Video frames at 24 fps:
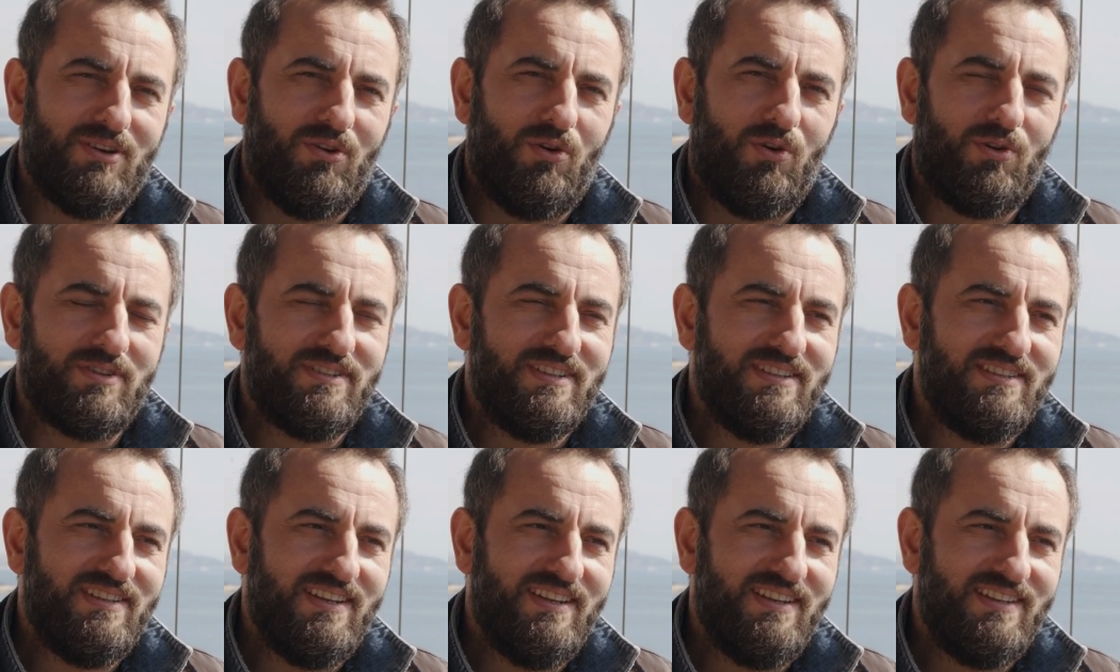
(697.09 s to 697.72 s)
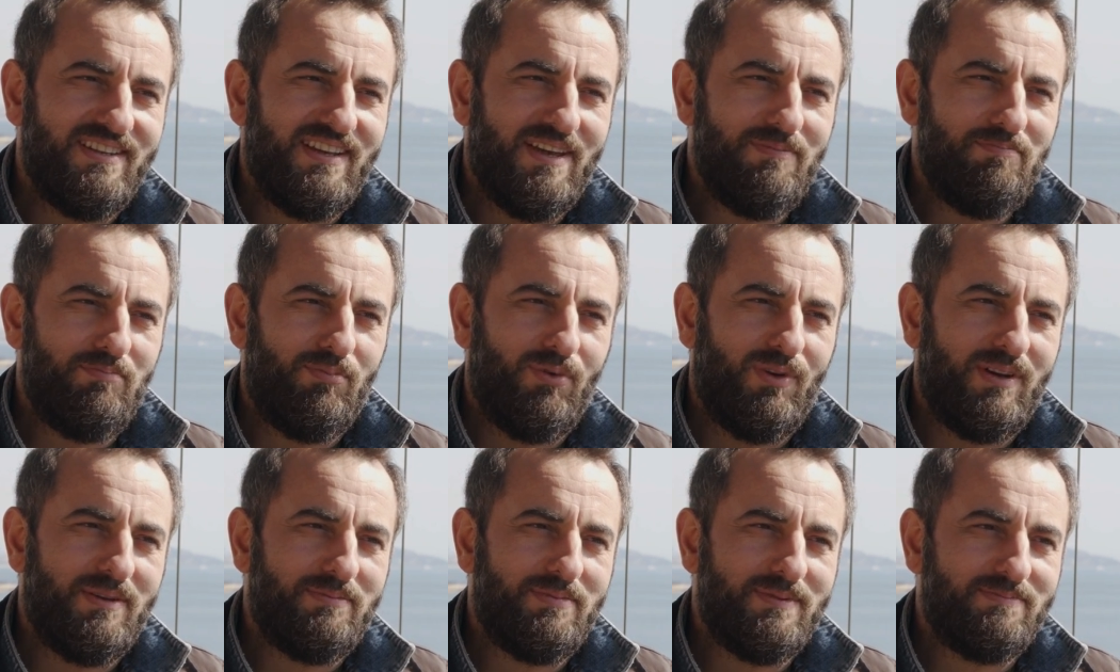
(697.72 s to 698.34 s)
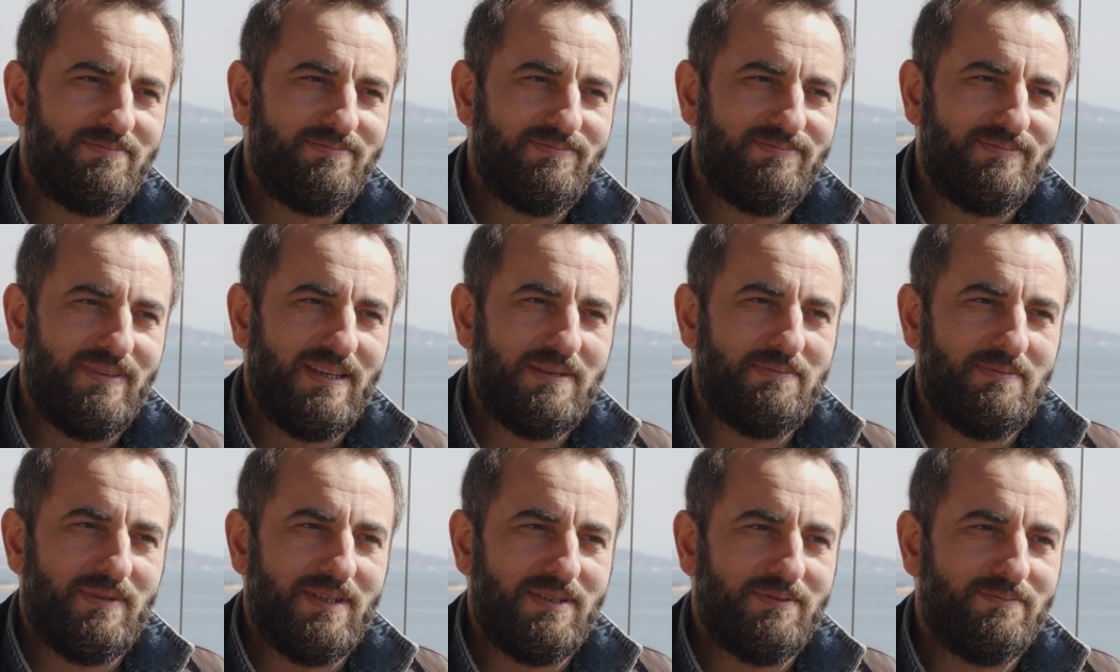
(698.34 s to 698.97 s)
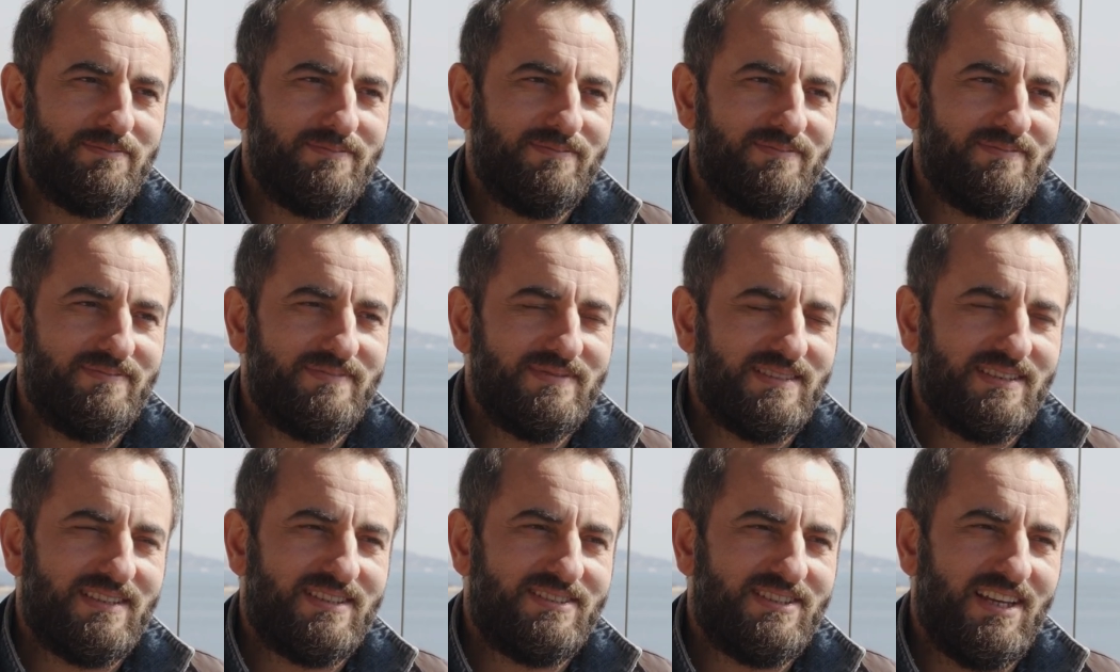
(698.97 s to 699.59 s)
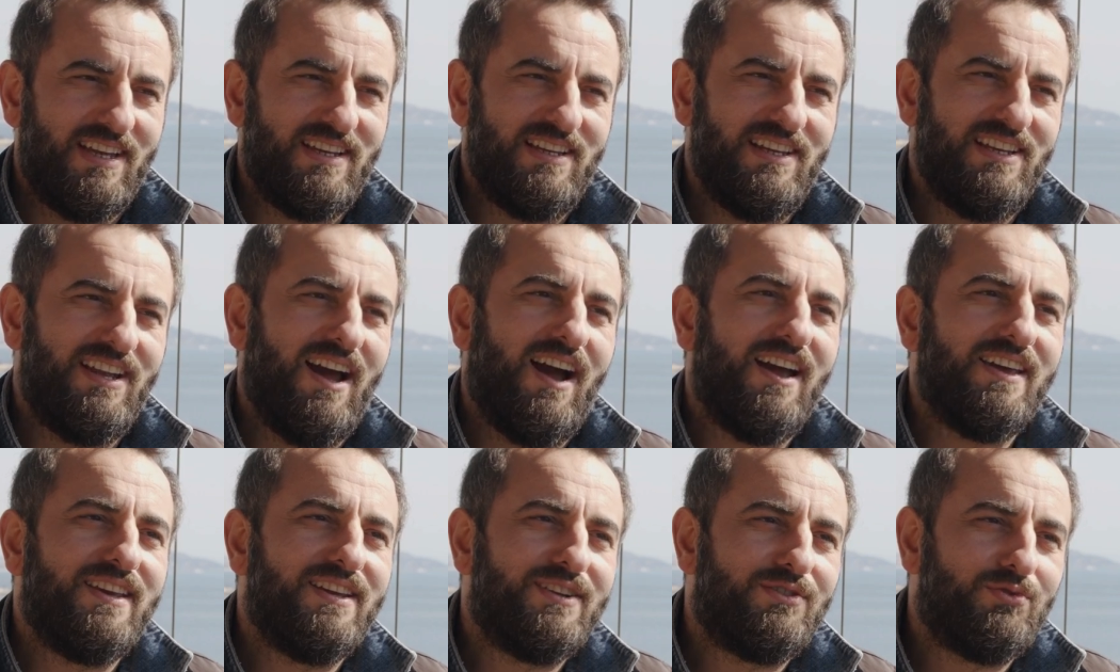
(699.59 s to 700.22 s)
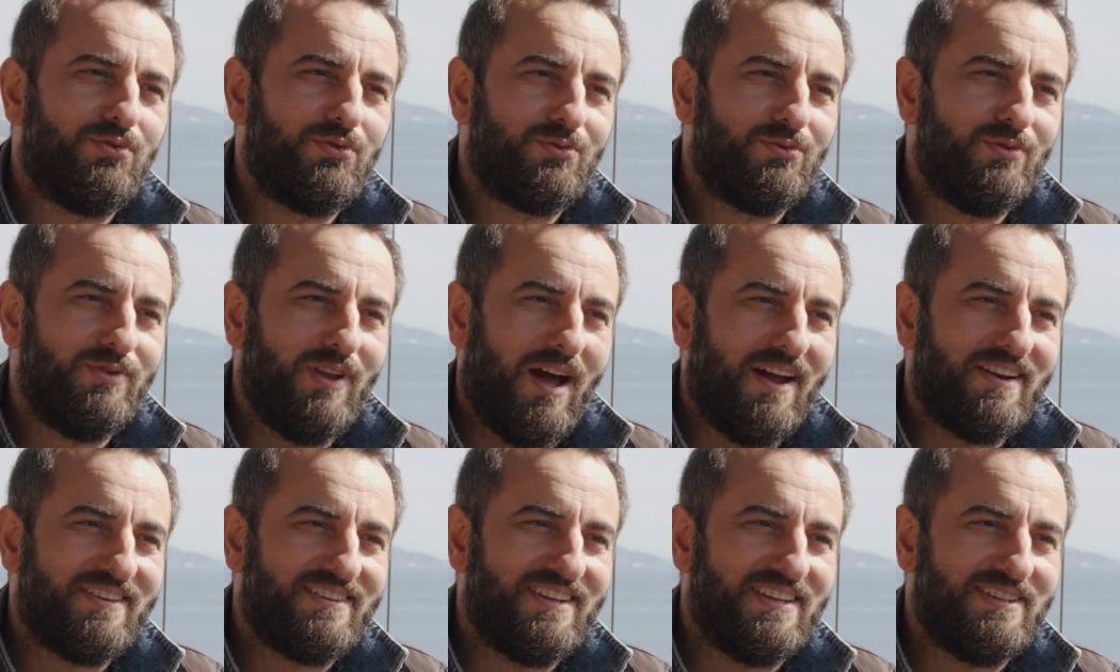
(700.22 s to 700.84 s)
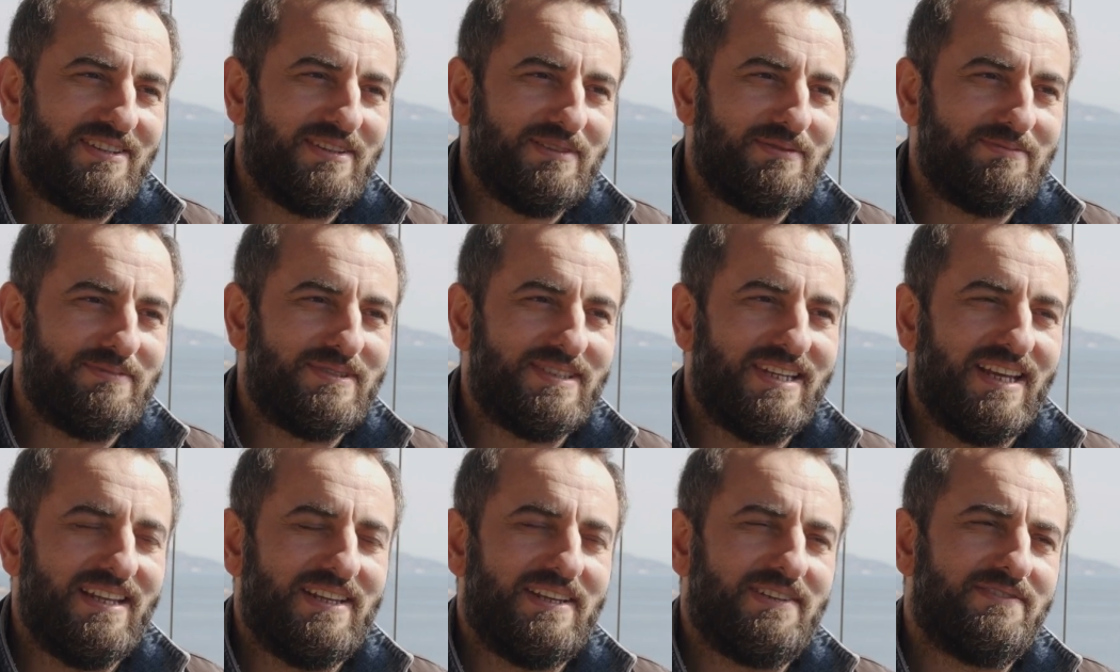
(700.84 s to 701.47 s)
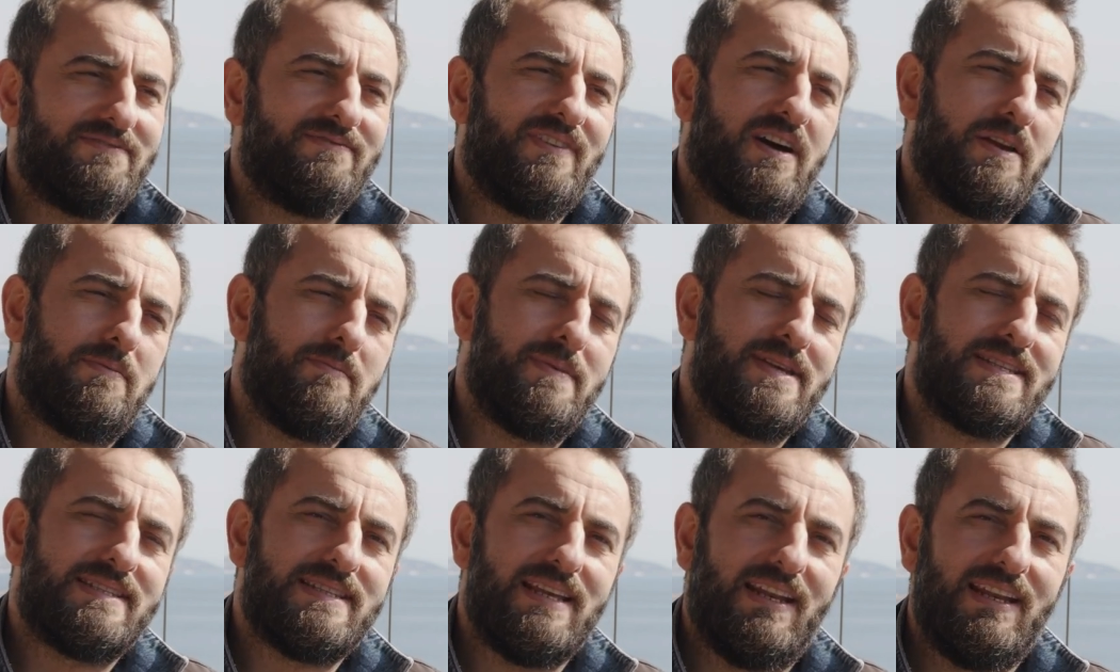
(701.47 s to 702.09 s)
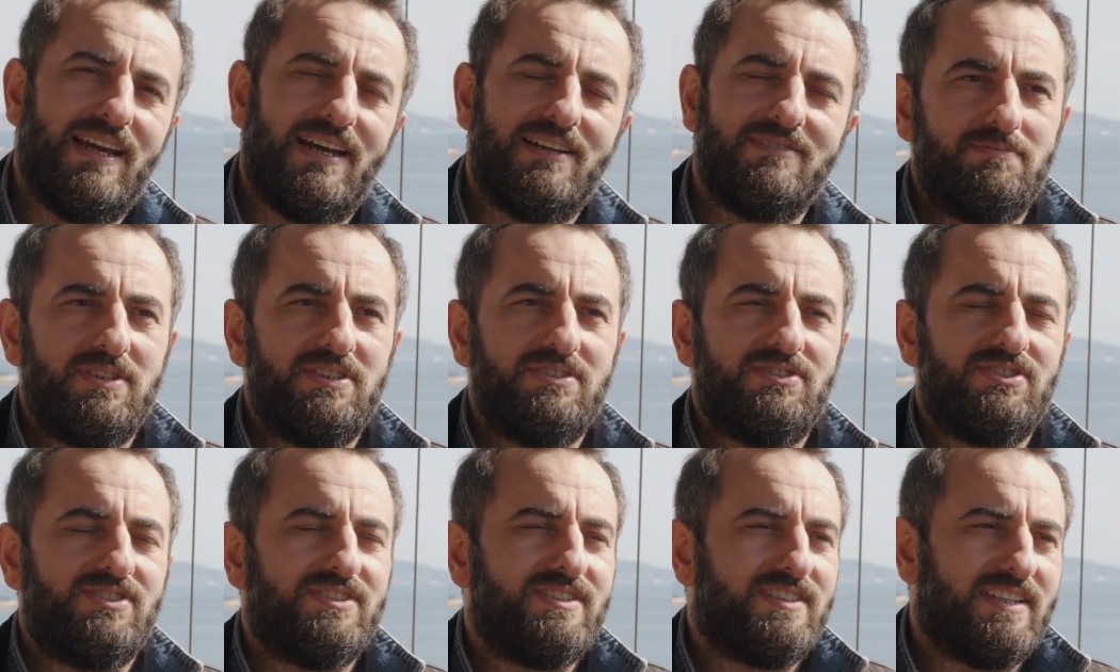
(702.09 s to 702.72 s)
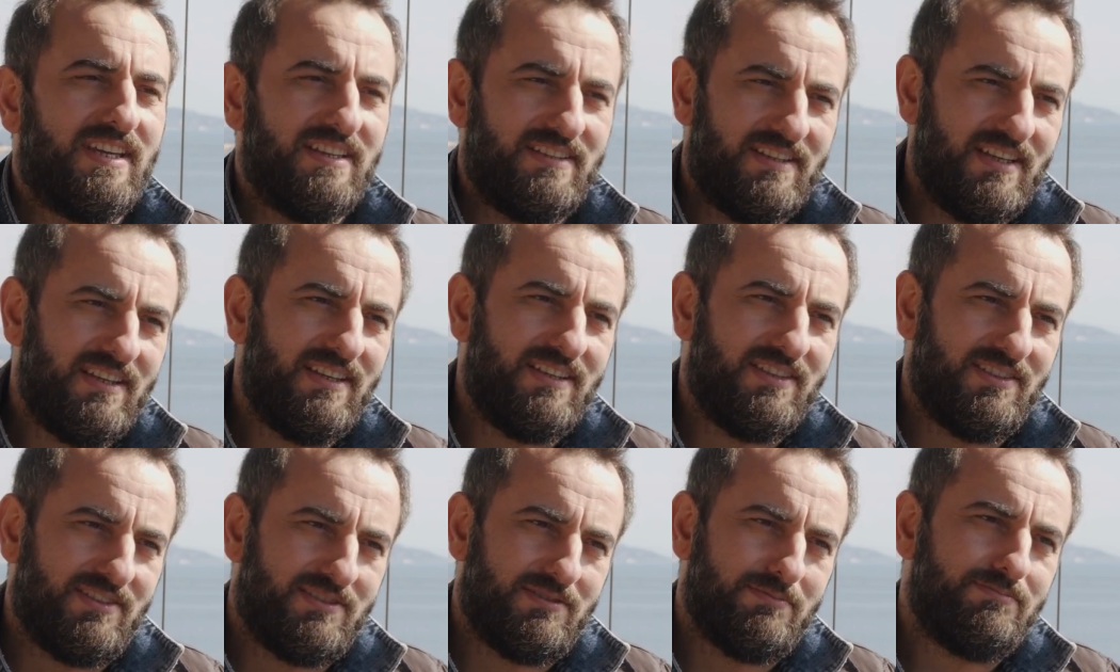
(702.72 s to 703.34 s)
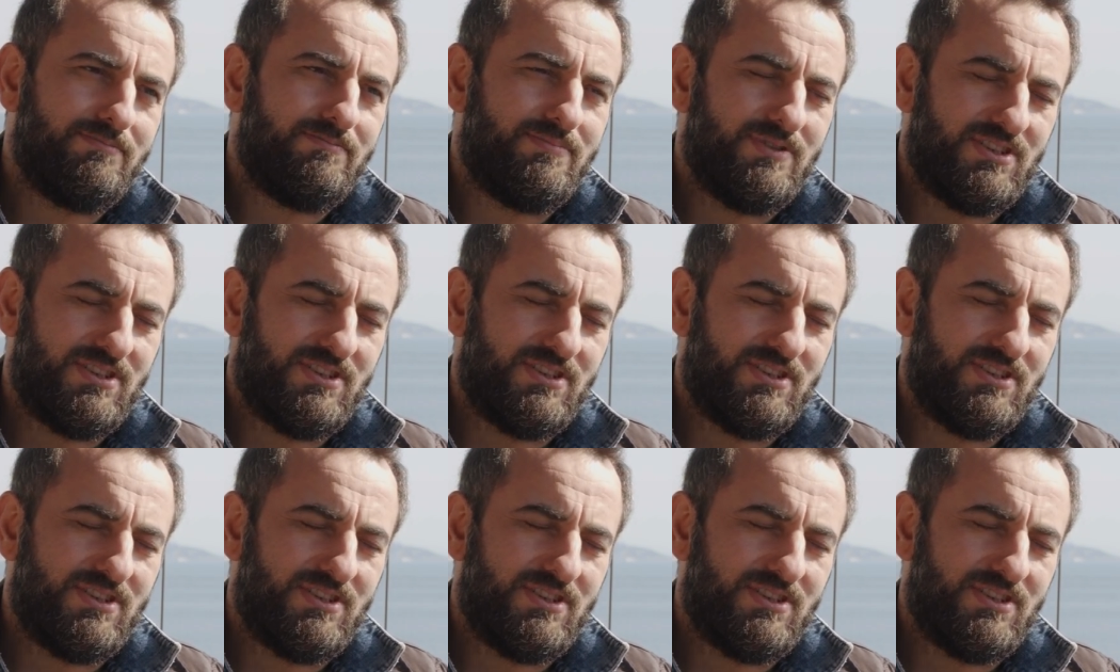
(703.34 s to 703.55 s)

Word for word: Orada da hep böyle bir benim şey ilahi kurgular dediğim şeylerim var. Mesela bir şirkete girdim.